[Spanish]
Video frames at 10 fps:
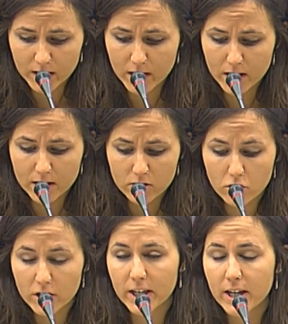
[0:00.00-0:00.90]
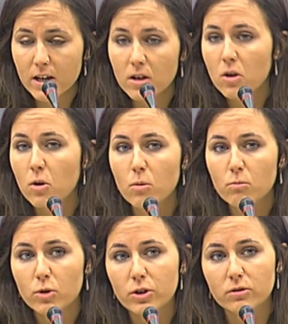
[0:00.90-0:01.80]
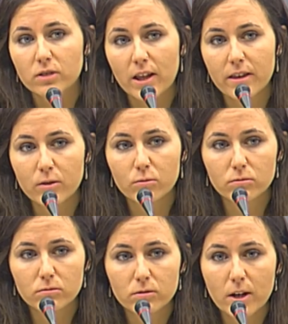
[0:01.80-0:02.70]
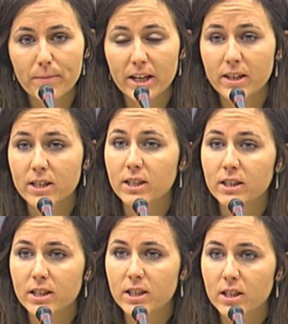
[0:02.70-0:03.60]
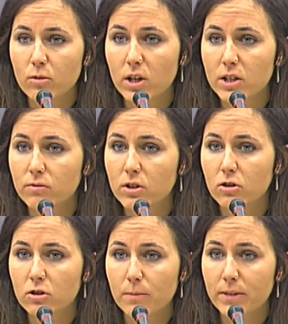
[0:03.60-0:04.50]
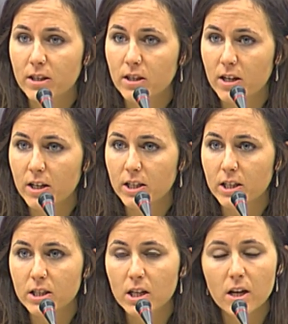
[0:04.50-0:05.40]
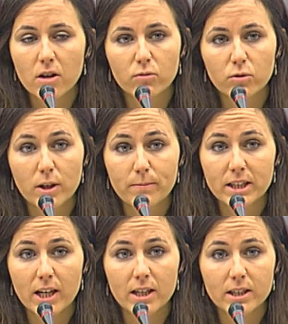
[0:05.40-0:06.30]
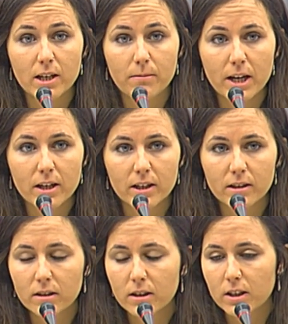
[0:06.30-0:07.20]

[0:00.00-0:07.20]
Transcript: Eh, yo quería bueno, hacer una pequeña síntesis de cuáles fueron los aprendizajes fundamentales del viaje.